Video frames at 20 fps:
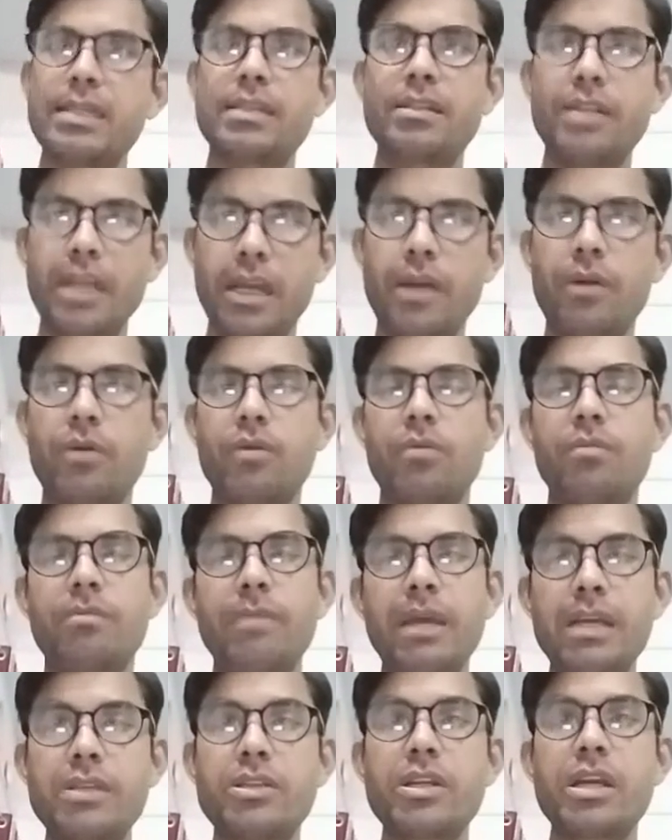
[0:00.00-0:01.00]
देव
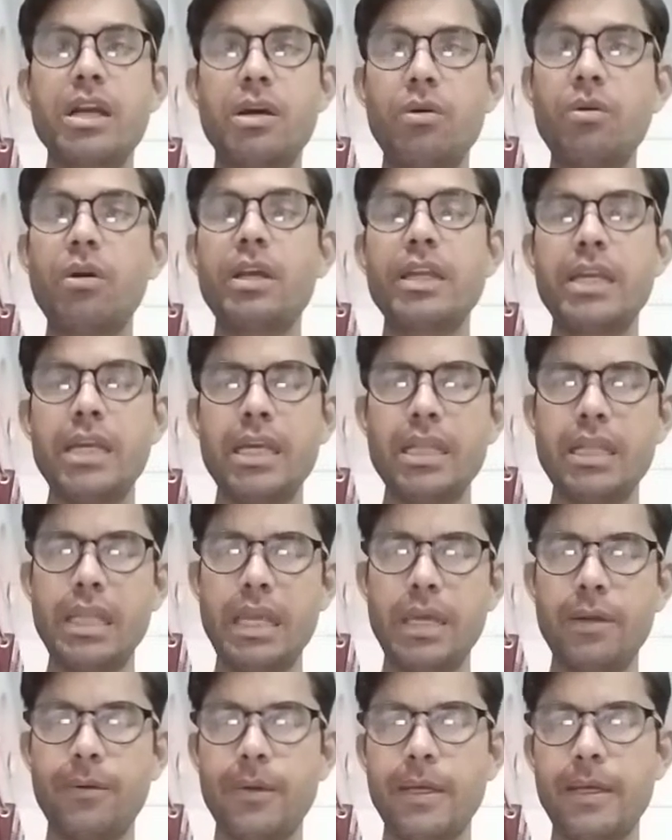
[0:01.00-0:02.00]
मैं अंजना हूँ और ये
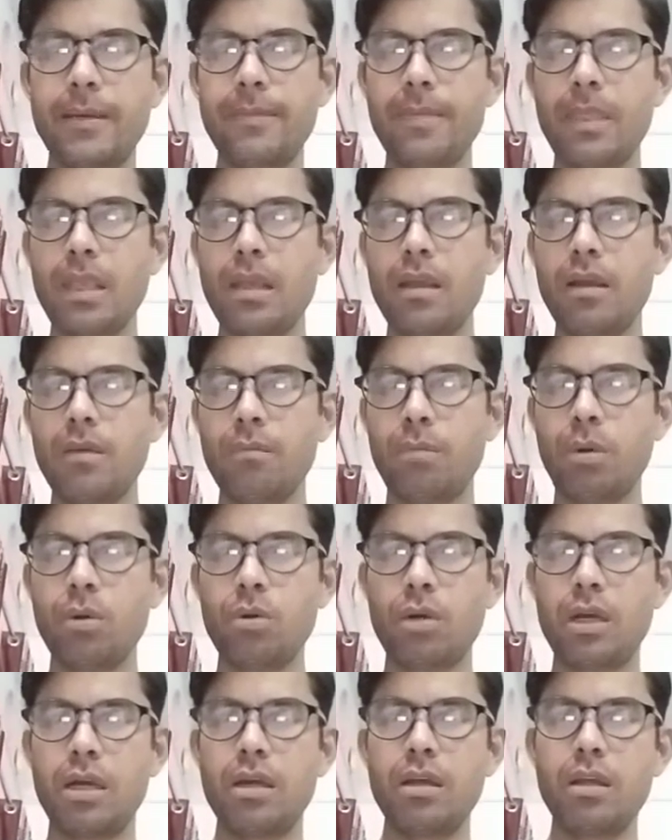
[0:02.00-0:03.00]
देव है
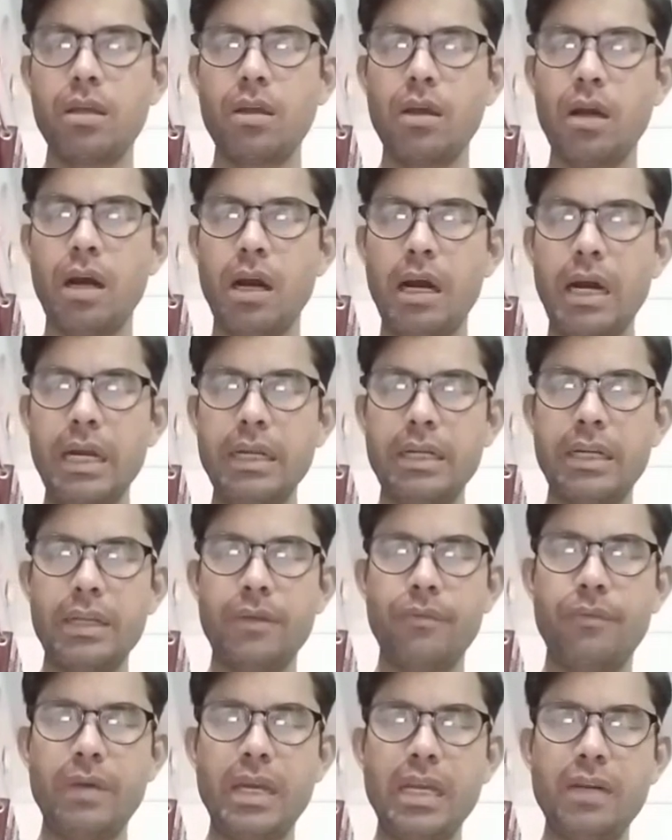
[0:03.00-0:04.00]
प्लूरा आंटी
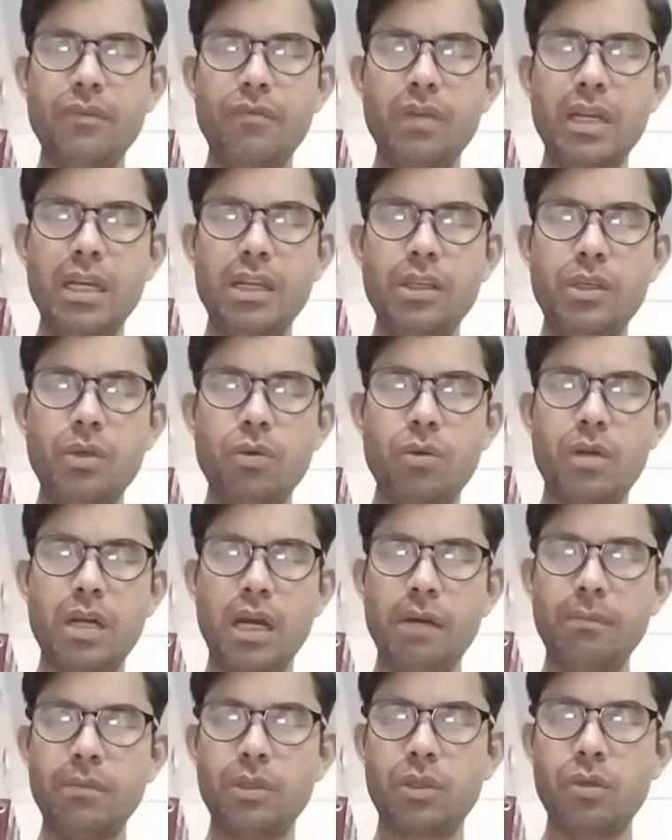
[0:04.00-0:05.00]
वेन विल यू
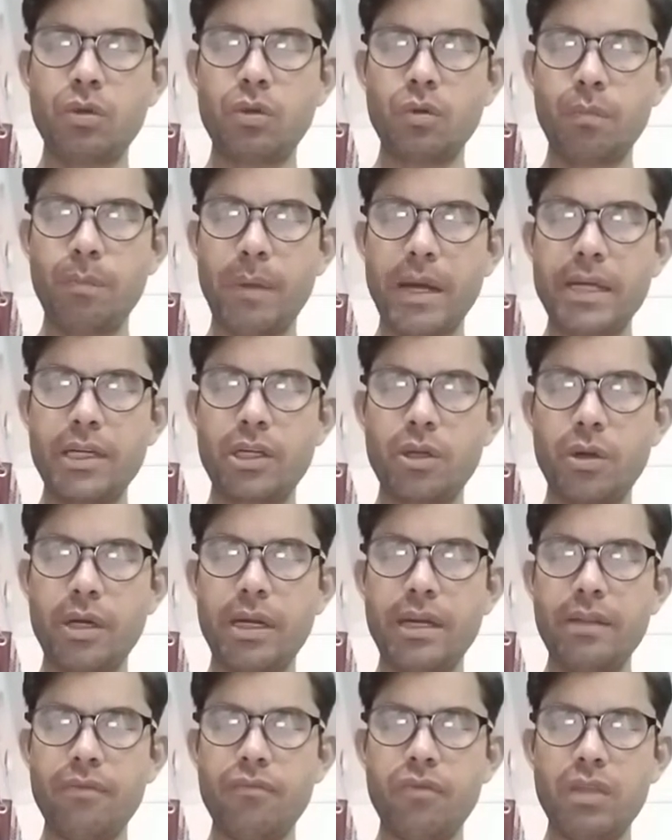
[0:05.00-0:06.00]
कम टू
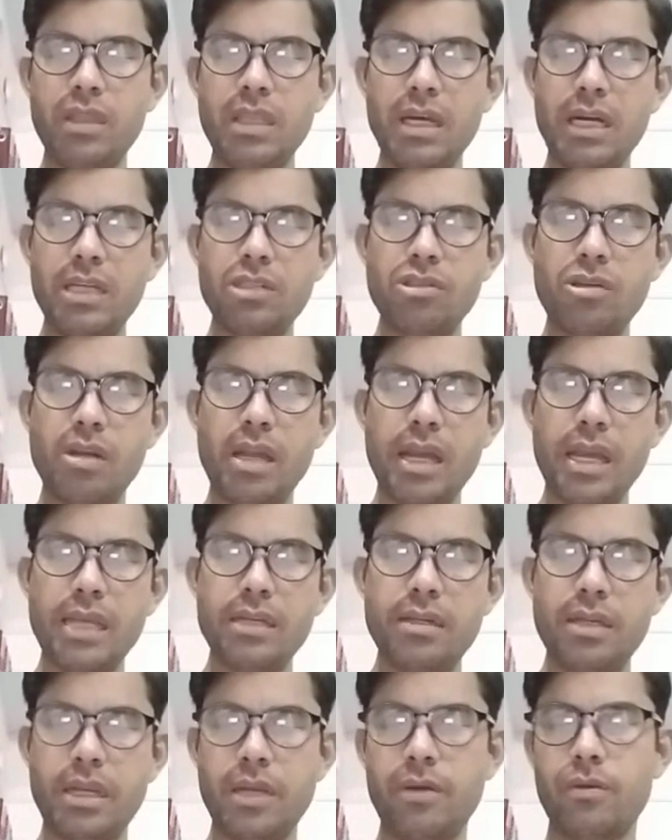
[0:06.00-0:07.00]
पेंटोइड विद अंजना
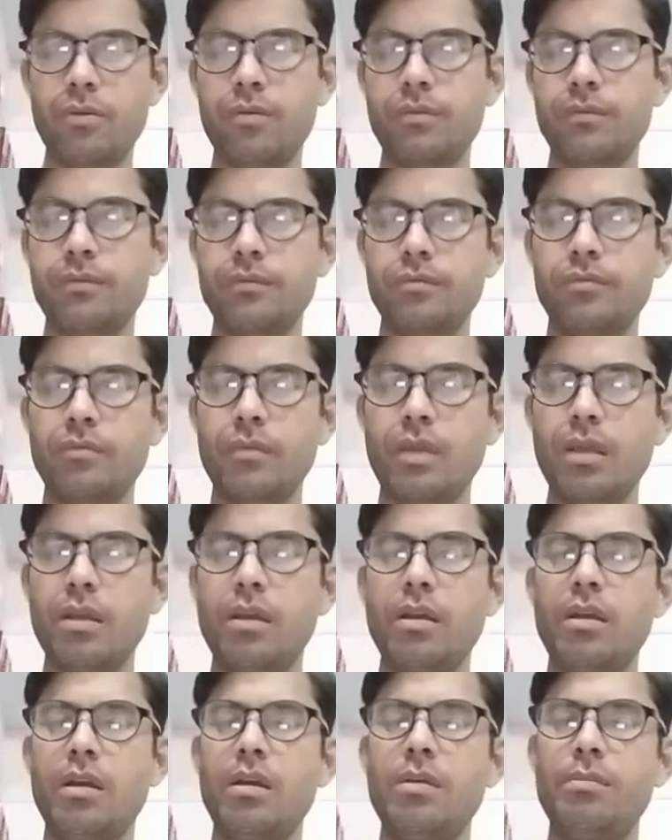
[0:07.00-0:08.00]
एंड देव
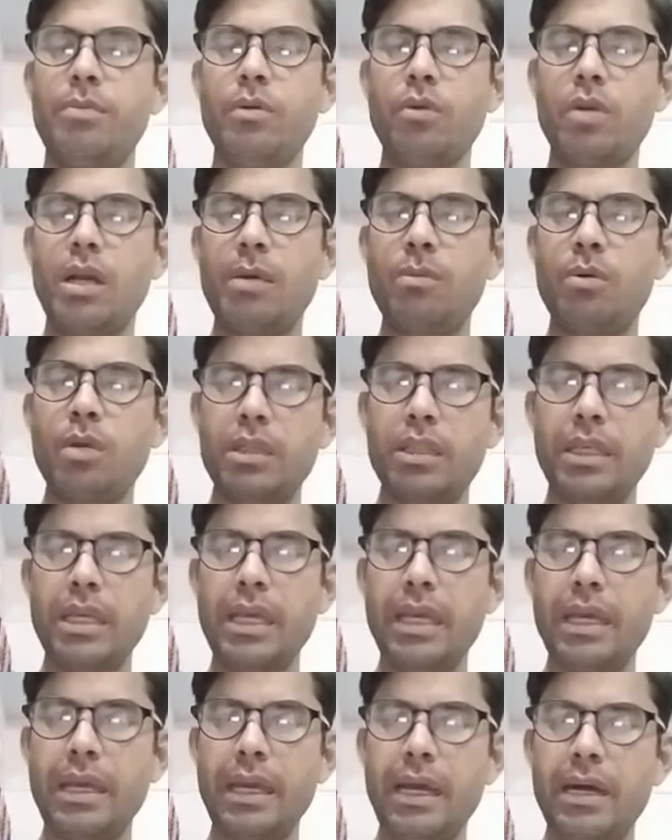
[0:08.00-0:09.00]
प्लूरा बोलती
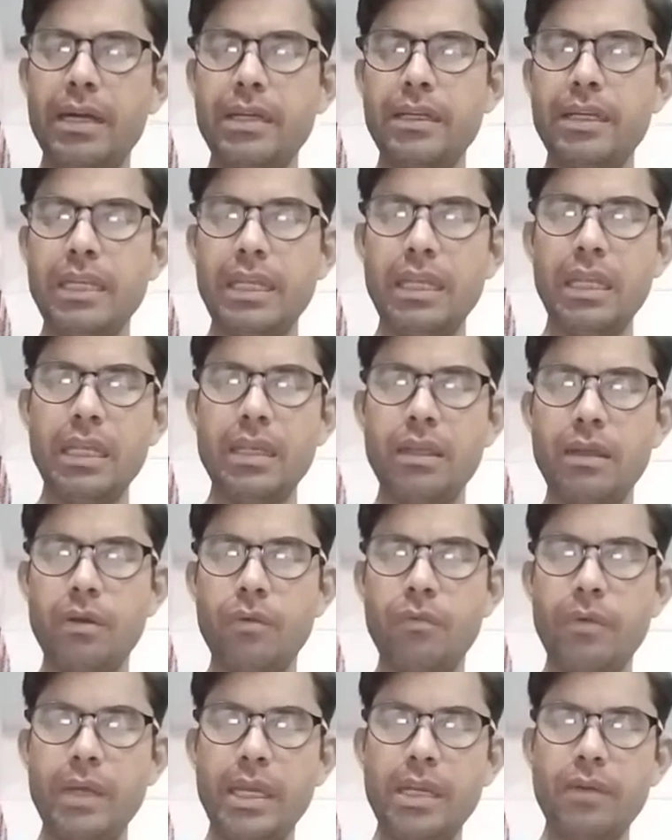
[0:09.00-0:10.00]
है आंटी
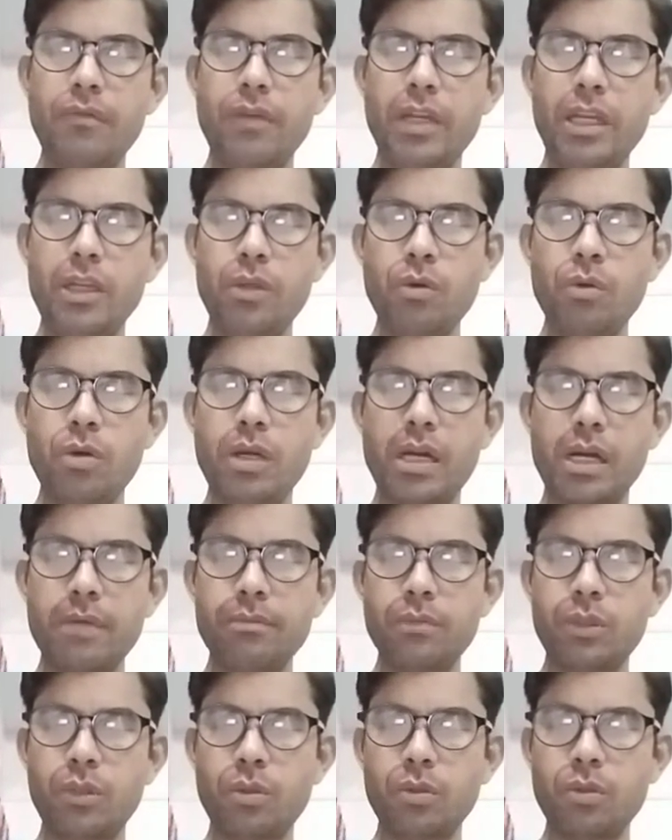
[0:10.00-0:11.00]
वेन विल यू
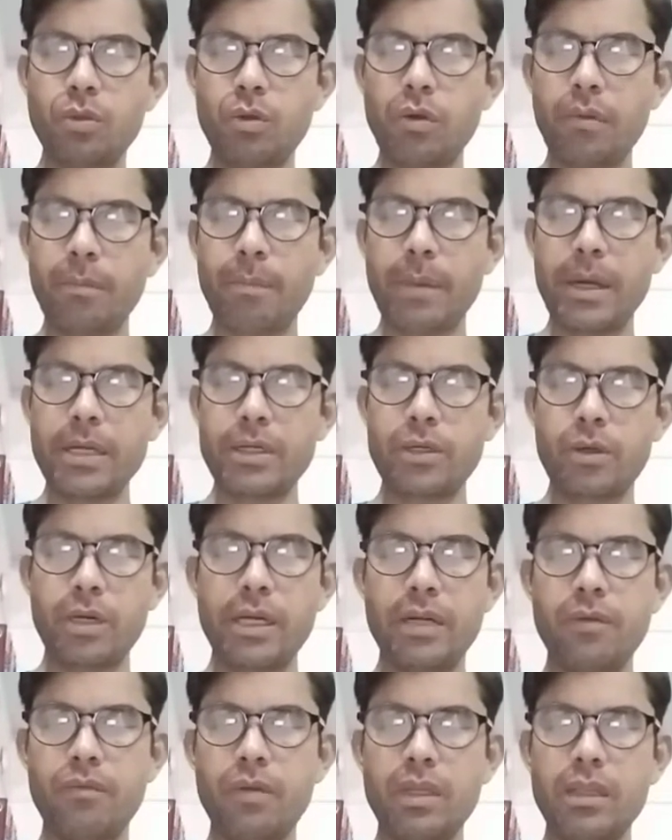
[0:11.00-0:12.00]
कम टू
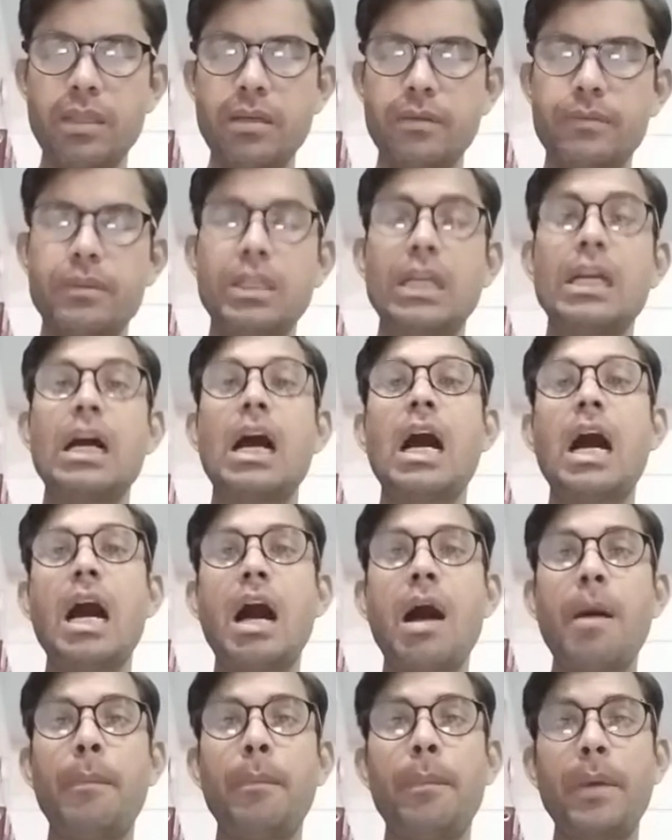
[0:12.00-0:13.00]
पेंटोइड विद
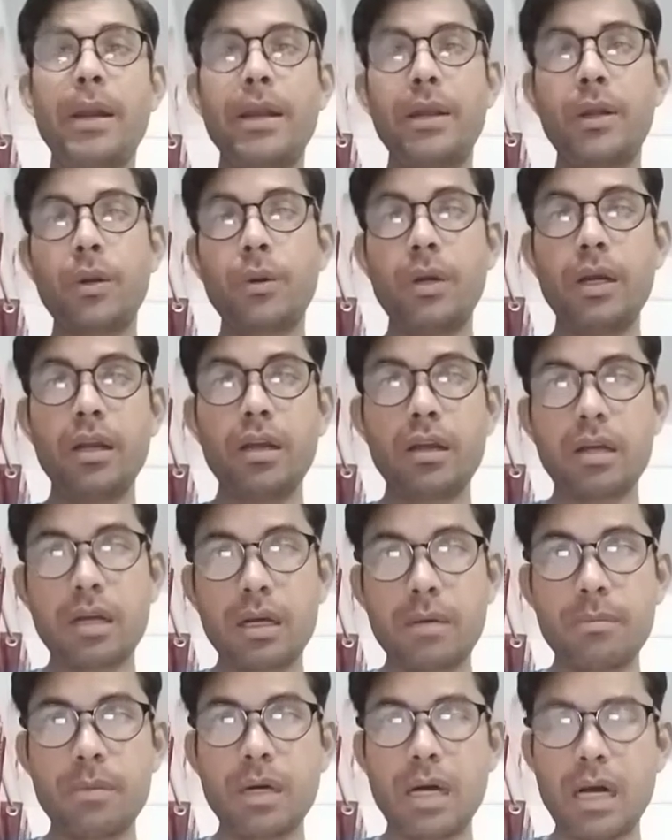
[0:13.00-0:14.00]
आप पेंटोइड
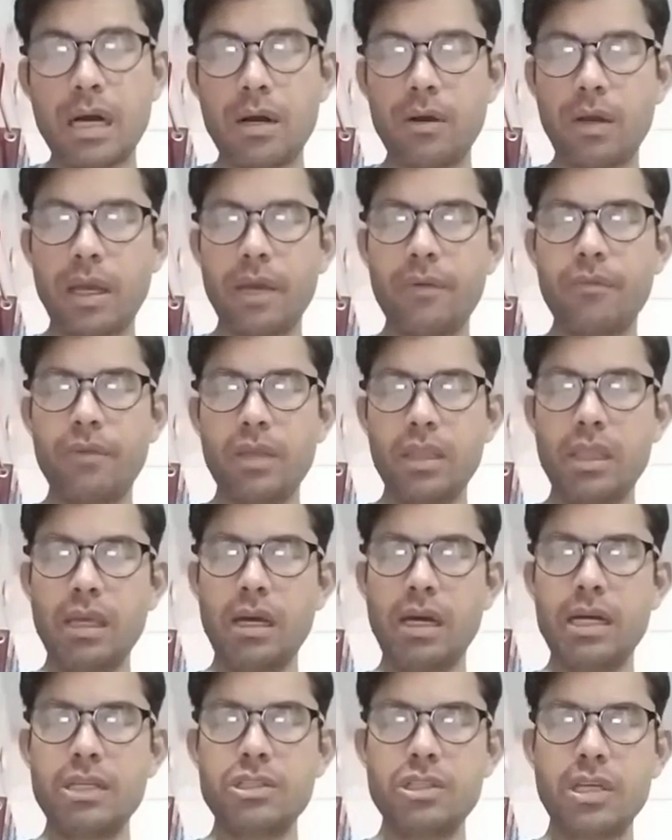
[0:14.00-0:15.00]
कब आओगे विद
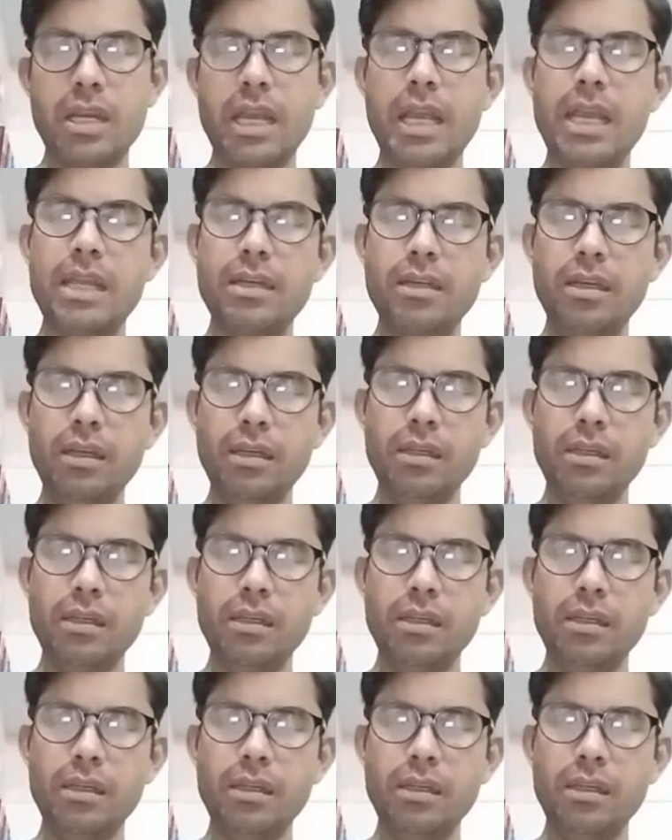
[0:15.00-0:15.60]
अंजना एंड